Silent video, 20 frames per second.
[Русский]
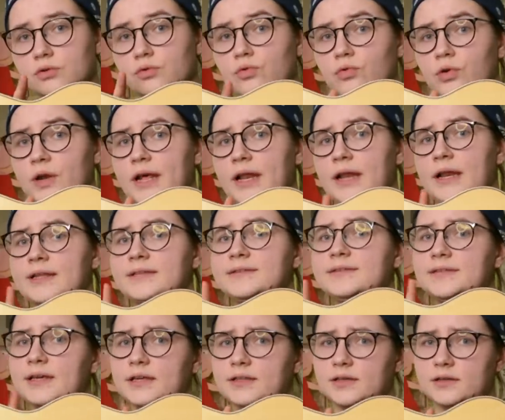к укулеле
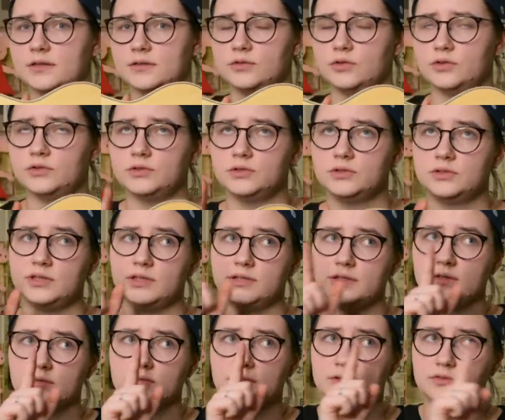тенор. То есть
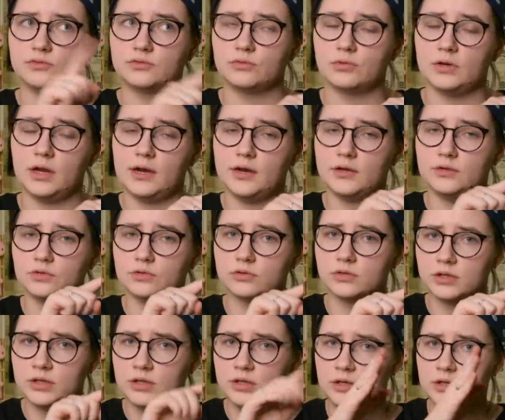тенор у нас укулеле идет
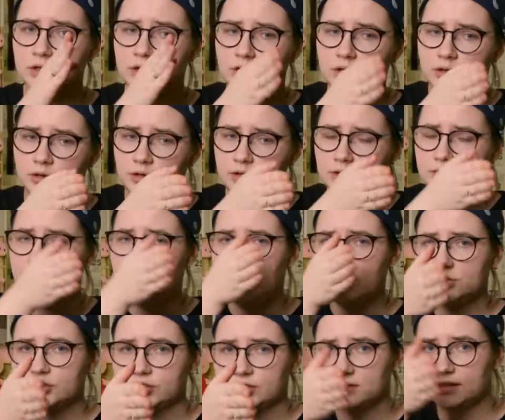
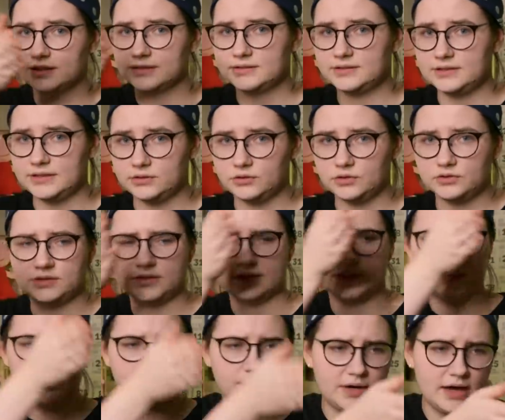дальше от концерта. То есть
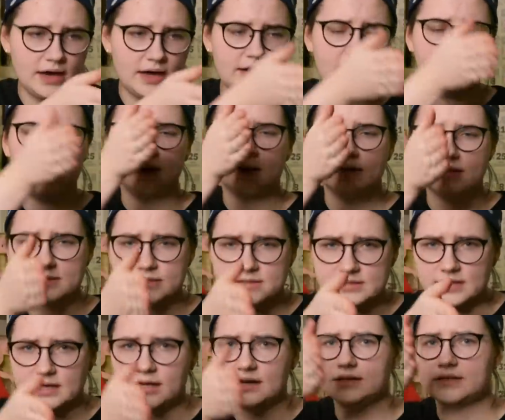сопрано,
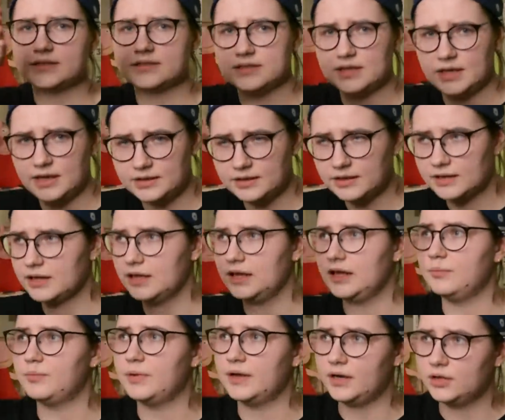концерт, тенор
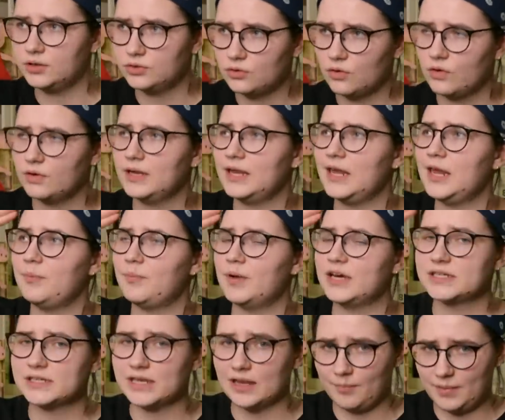и баритон, и
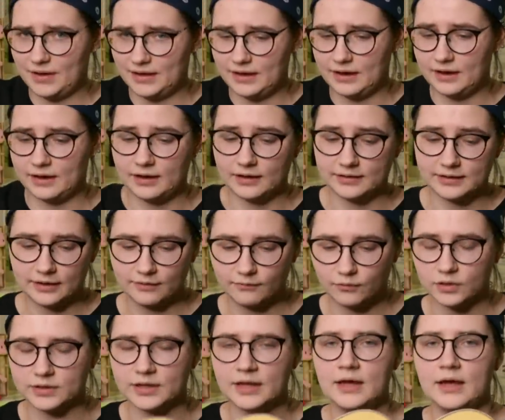пошла-поехала. Так
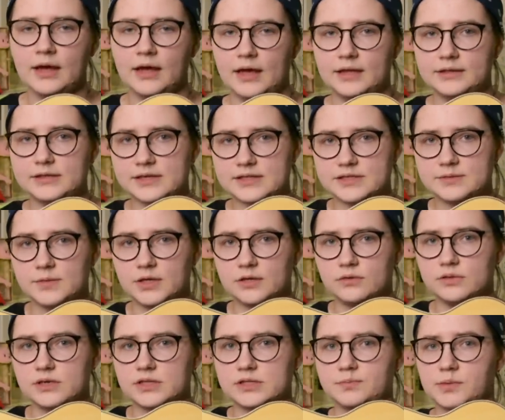вот, это размер у
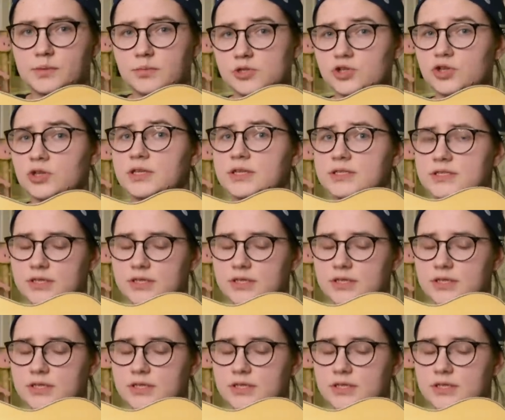нас приближенный к